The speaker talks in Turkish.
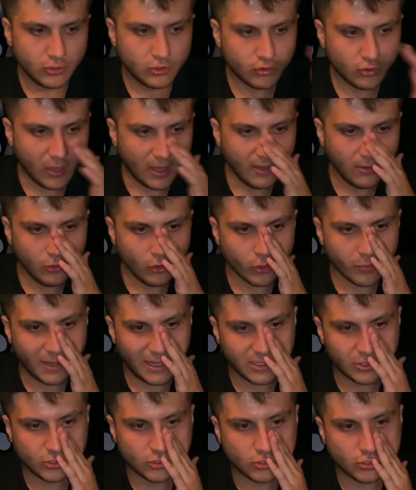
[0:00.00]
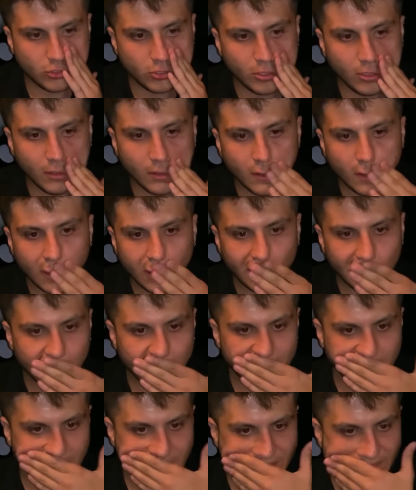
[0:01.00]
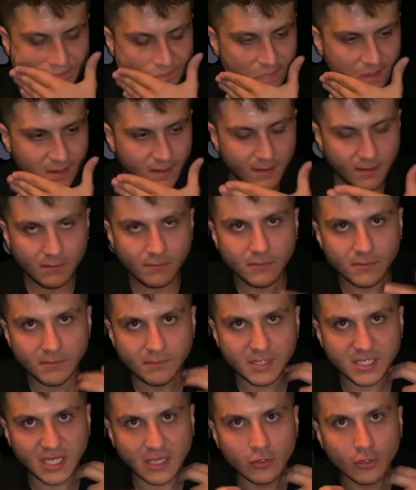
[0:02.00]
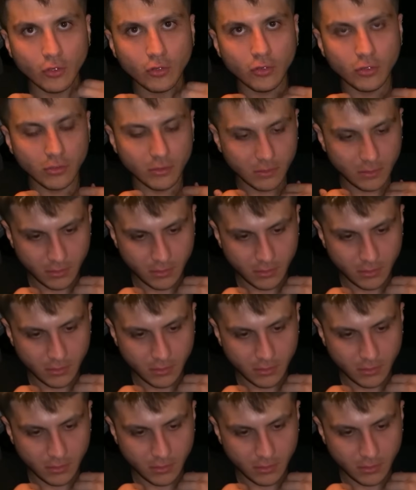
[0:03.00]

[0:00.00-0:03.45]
Şu an normal gözüküyor. Ee, bir şey yok.